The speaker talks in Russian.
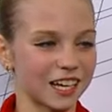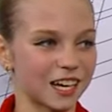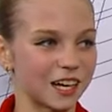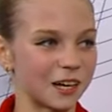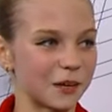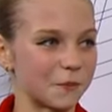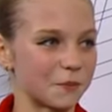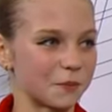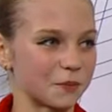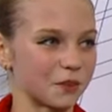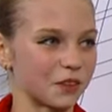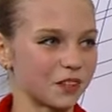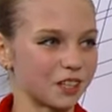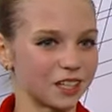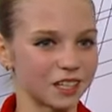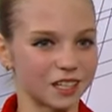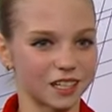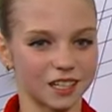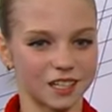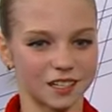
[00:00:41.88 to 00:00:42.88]
Эм,
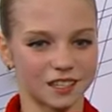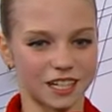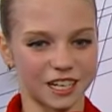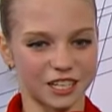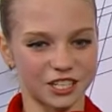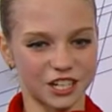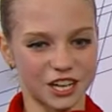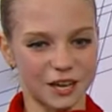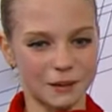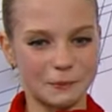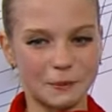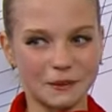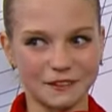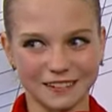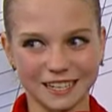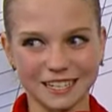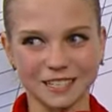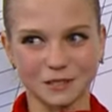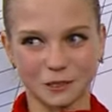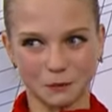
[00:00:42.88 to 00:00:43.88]
э, также я
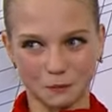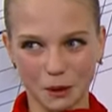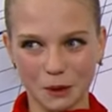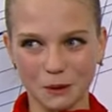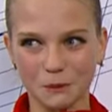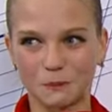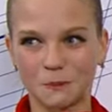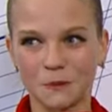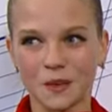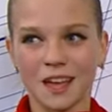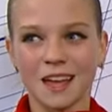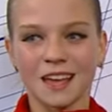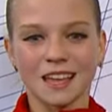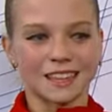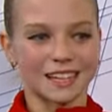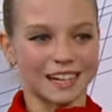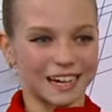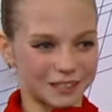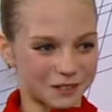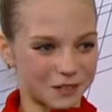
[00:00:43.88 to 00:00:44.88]
первый раз выступаю
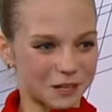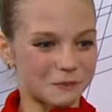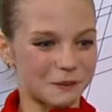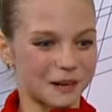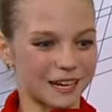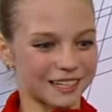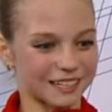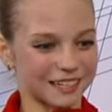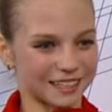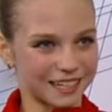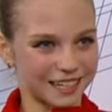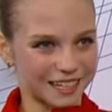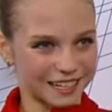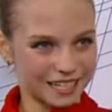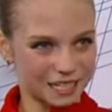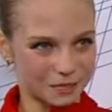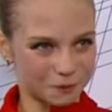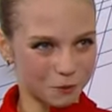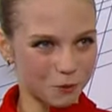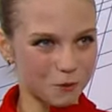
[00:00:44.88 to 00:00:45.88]
на контрольных прокатах, когда
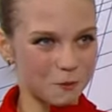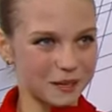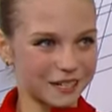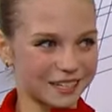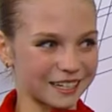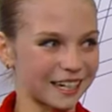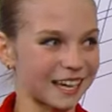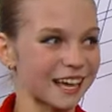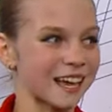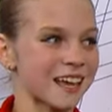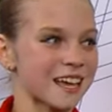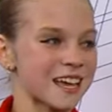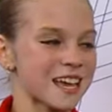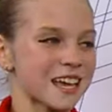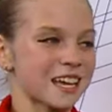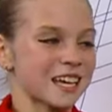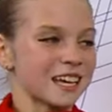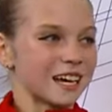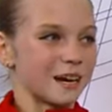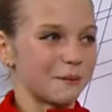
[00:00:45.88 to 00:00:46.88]
есть публика.
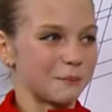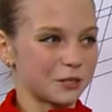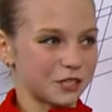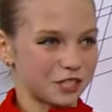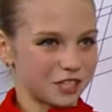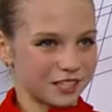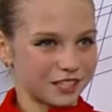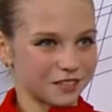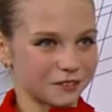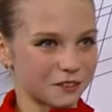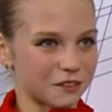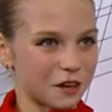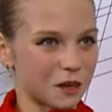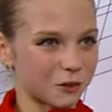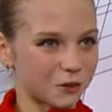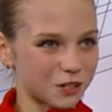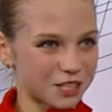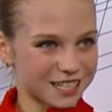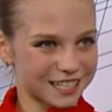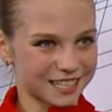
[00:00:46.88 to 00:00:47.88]
Обычно это в
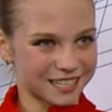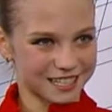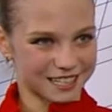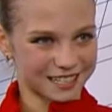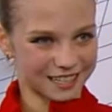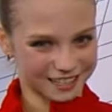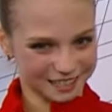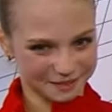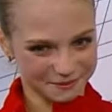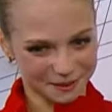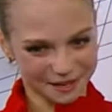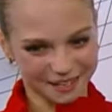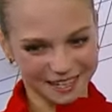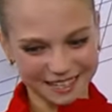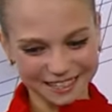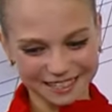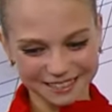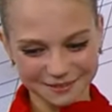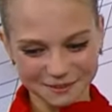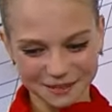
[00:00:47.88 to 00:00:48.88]
Новогорске закрытые
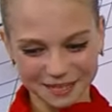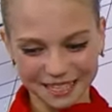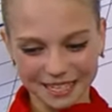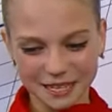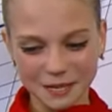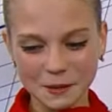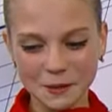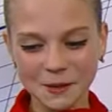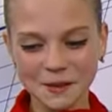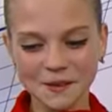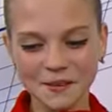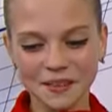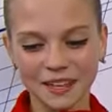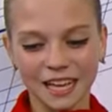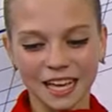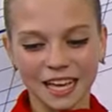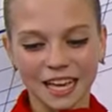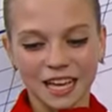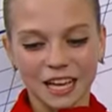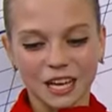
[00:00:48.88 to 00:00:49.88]
прокаты были.
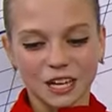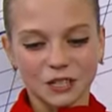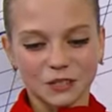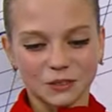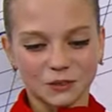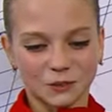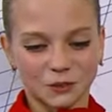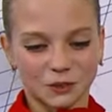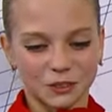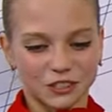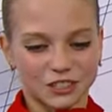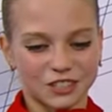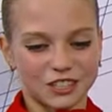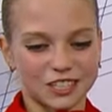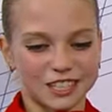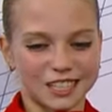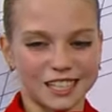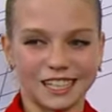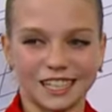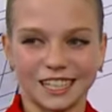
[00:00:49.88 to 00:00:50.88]
Вот.
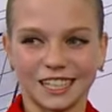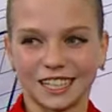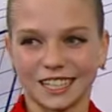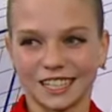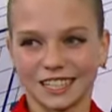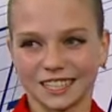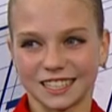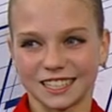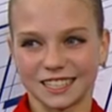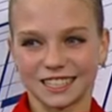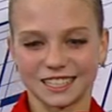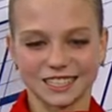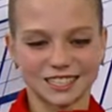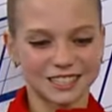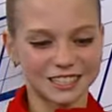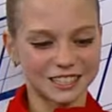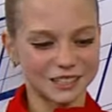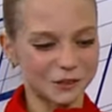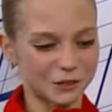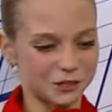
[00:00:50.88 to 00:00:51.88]
И э,
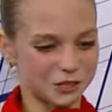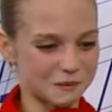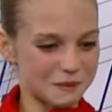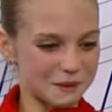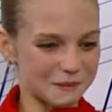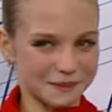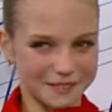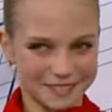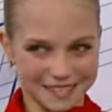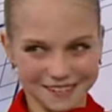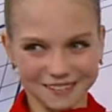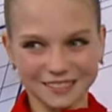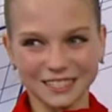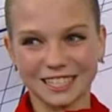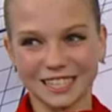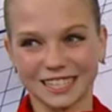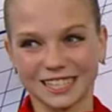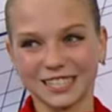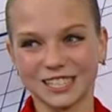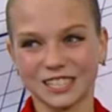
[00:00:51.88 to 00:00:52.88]
очень мне
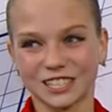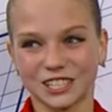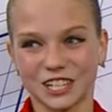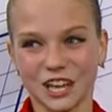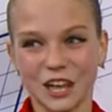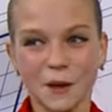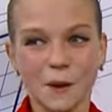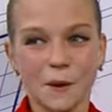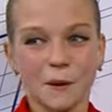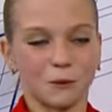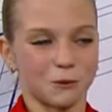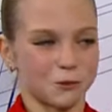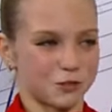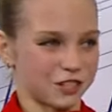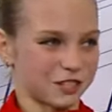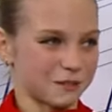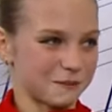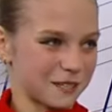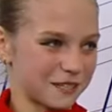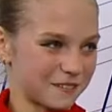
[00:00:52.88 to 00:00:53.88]
понравилось, конечно же,
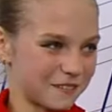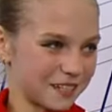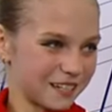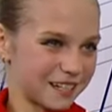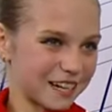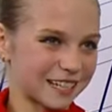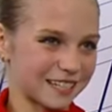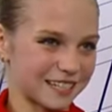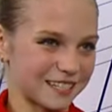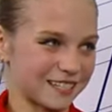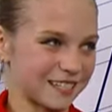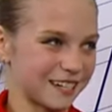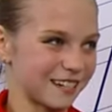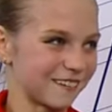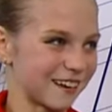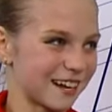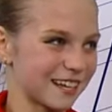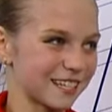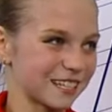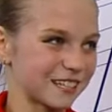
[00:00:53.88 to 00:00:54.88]
уже атмосфера, как на
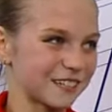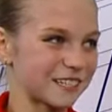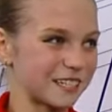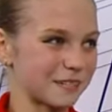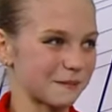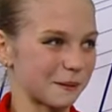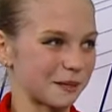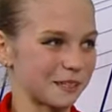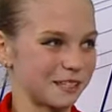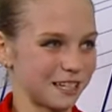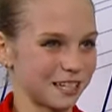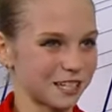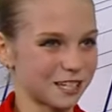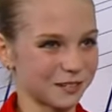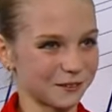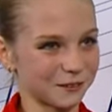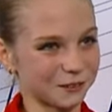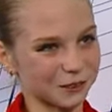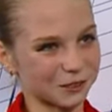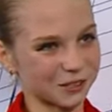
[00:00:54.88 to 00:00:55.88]
соревнованиях, все
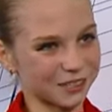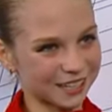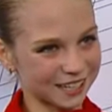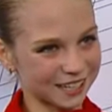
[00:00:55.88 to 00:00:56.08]
поддерживают